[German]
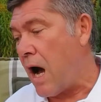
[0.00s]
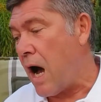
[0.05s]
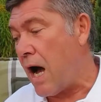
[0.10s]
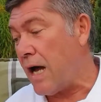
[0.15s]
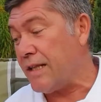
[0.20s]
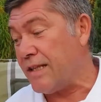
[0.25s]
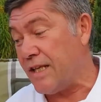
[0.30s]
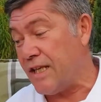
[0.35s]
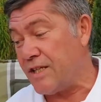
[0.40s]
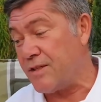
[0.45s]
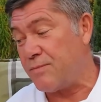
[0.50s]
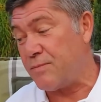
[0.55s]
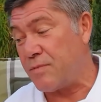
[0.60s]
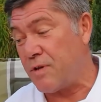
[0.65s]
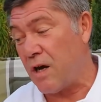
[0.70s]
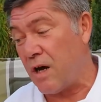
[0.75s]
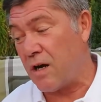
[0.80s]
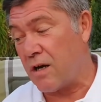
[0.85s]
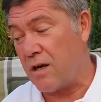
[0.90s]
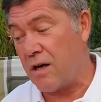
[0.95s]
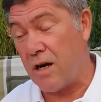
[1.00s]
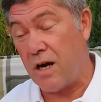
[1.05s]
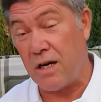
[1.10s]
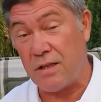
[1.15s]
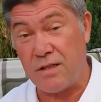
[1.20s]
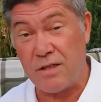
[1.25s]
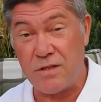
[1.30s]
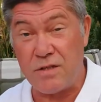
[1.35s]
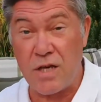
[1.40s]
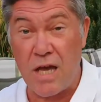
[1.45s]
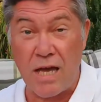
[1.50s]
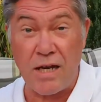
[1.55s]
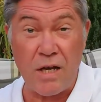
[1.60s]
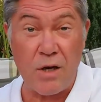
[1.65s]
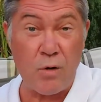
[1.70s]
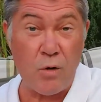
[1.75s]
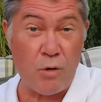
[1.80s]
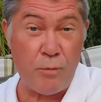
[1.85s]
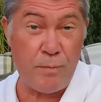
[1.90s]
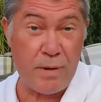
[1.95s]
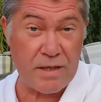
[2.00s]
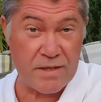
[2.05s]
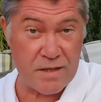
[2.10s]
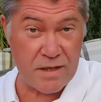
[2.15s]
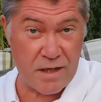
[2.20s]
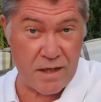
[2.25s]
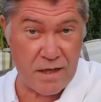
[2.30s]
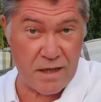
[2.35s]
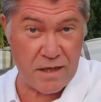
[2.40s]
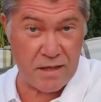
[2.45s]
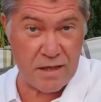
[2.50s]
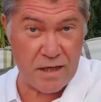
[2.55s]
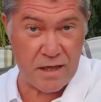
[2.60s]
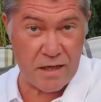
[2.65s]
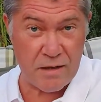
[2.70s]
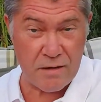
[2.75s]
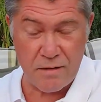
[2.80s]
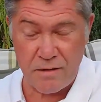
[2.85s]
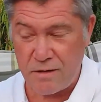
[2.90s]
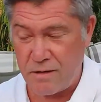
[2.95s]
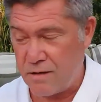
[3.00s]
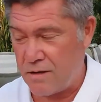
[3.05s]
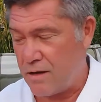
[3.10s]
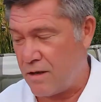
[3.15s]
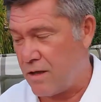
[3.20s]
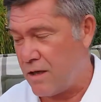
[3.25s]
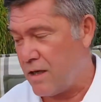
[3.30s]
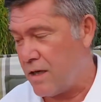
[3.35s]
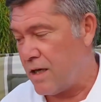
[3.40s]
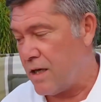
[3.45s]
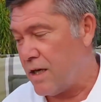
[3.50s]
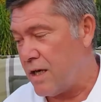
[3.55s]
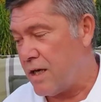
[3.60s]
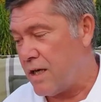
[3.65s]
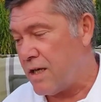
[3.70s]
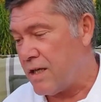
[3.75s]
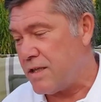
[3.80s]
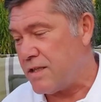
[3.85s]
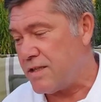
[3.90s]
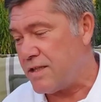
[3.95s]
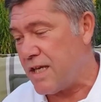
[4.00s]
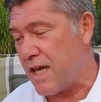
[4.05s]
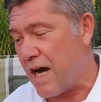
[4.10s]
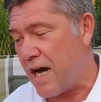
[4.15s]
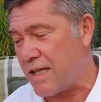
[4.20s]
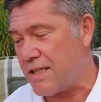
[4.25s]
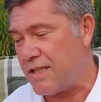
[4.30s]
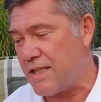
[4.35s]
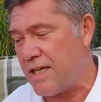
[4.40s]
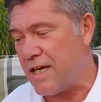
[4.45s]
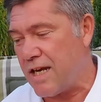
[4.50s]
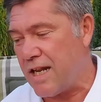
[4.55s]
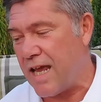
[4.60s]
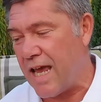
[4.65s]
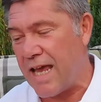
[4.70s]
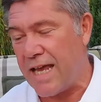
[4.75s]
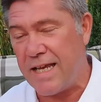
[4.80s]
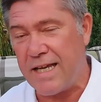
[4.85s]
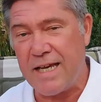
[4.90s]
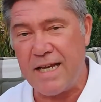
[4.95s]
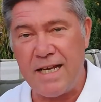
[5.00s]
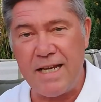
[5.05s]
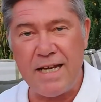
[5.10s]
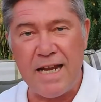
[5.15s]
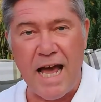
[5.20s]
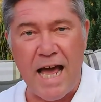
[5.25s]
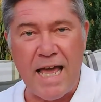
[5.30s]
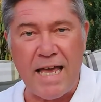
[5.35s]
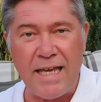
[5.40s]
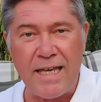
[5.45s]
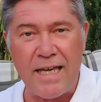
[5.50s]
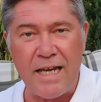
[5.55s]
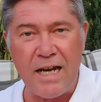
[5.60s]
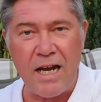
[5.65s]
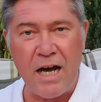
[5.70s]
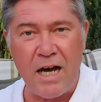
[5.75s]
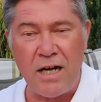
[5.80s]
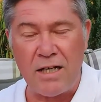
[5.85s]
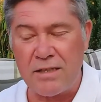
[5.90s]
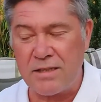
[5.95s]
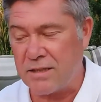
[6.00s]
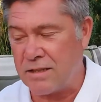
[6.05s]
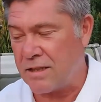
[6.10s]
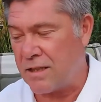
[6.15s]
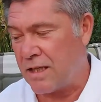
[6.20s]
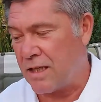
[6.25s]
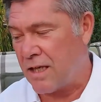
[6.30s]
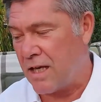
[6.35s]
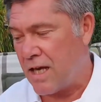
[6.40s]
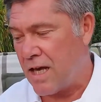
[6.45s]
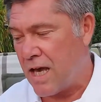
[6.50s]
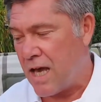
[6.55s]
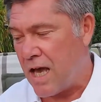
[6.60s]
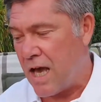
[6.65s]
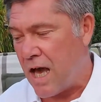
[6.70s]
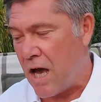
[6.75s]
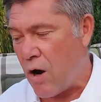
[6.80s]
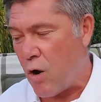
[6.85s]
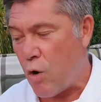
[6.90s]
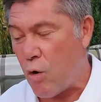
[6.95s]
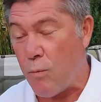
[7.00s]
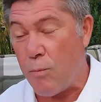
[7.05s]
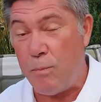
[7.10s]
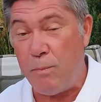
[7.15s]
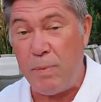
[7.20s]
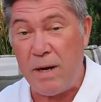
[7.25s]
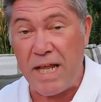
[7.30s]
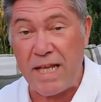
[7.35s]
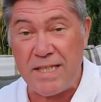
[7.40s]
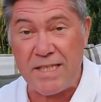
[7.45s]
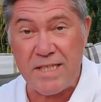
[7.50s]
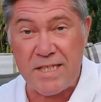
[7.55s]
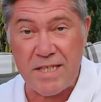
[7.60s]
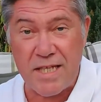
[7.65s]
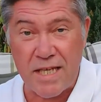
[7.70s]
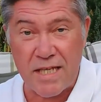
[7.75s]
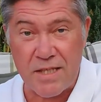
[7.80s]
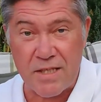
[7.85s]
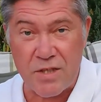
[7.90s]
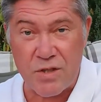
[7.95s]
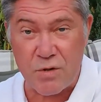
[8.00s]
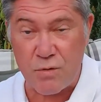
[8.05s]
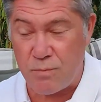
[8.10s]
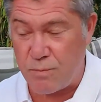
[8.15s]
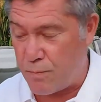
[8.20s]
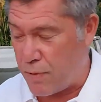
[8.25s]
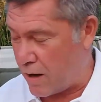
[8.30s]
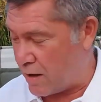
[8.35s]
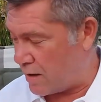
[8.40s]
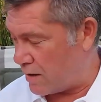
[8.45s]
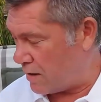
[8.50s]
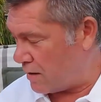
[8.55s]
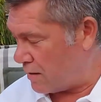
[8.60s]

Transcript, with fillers: An diesem Tag hatte sie eine noch bessere Idee. Sie hat ihre Enkelin eingeladen, um Plätzchen zu backen